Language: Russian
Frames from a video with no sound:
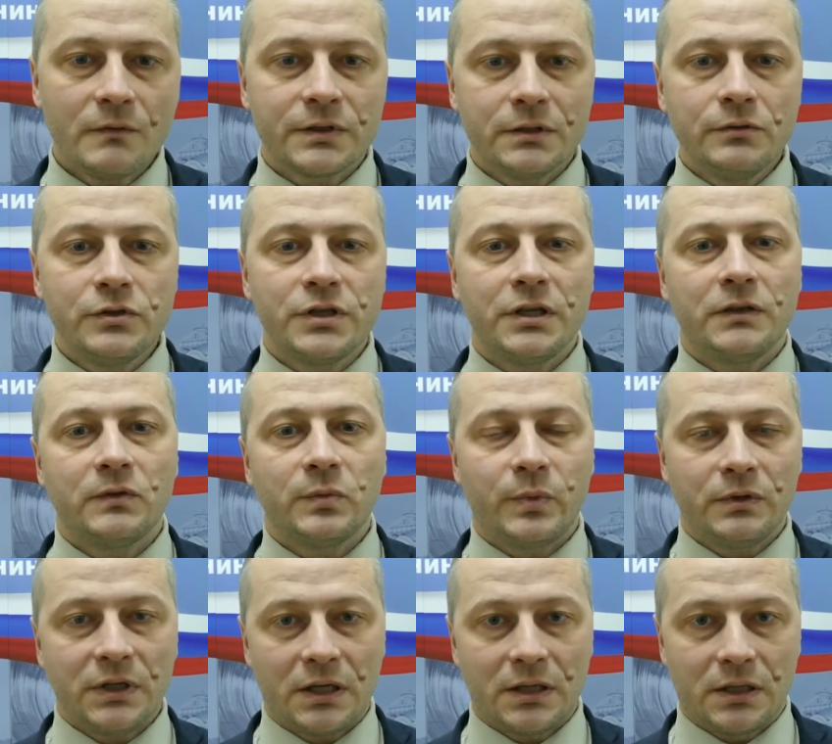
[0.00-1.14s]
случае
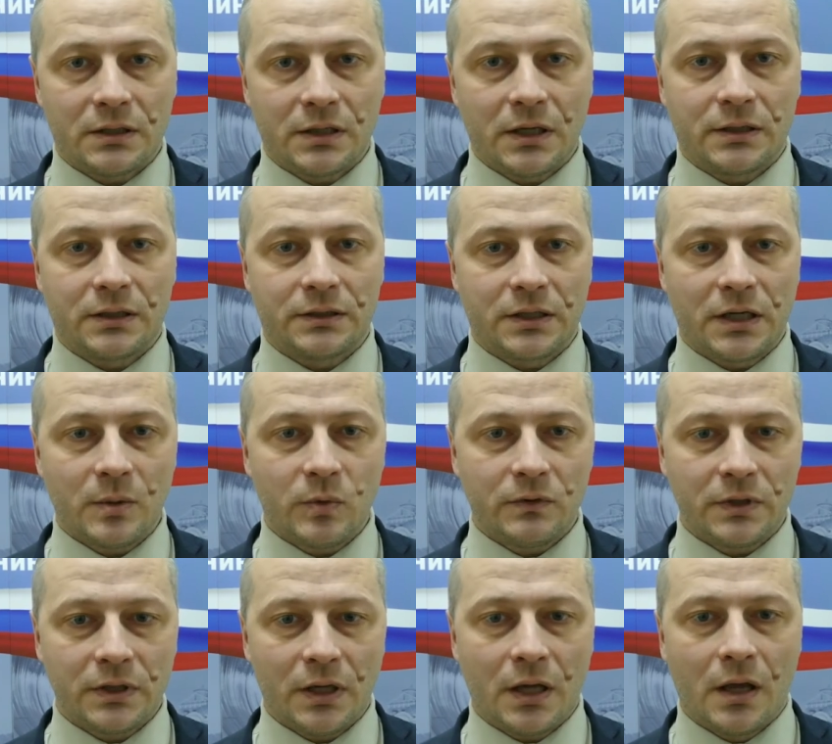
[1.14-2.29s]
невыполнения данных
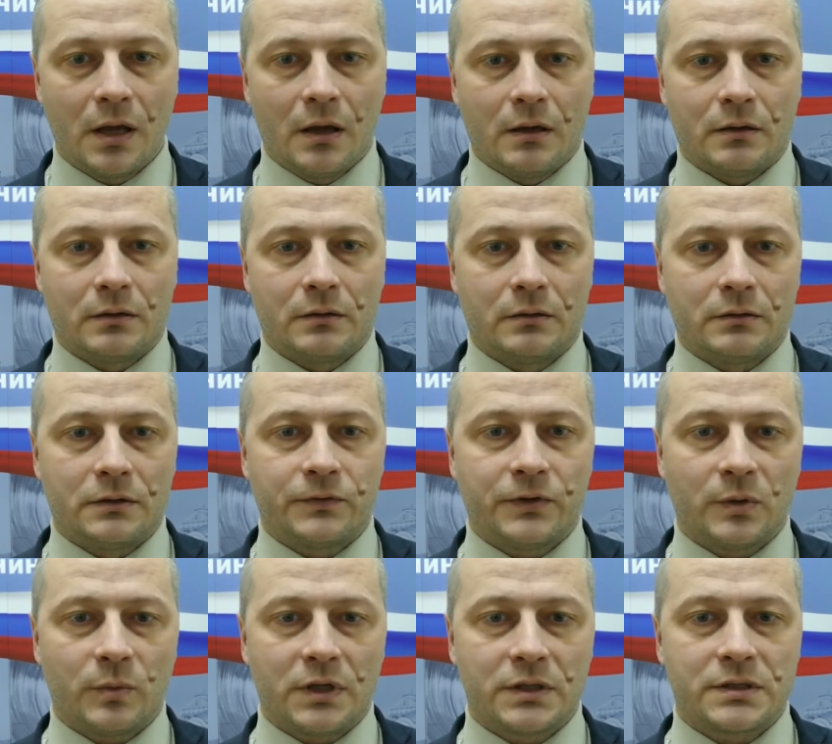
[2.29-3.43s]
требований э,
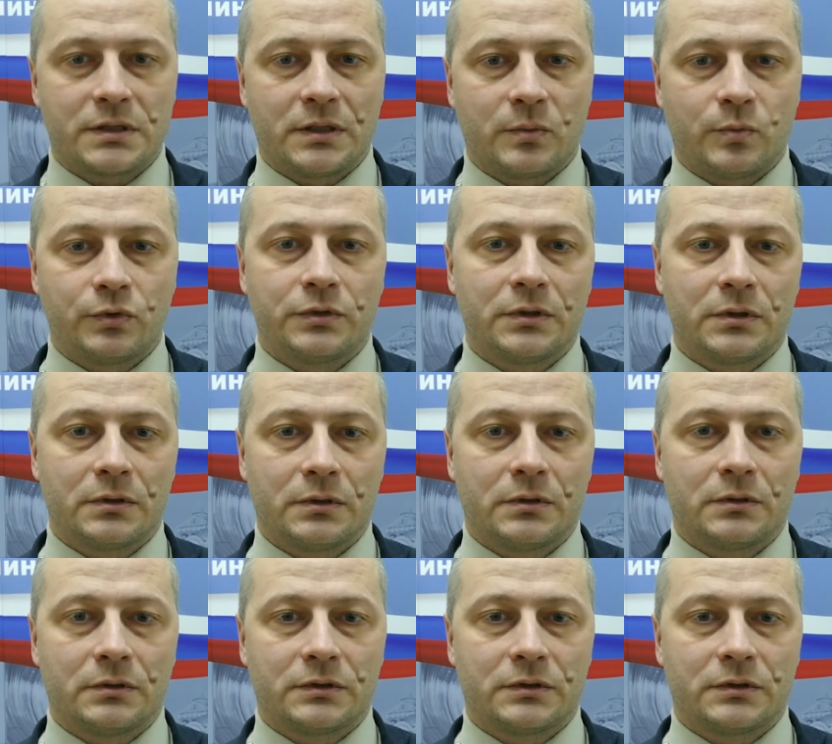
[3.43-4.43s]
информация будет э,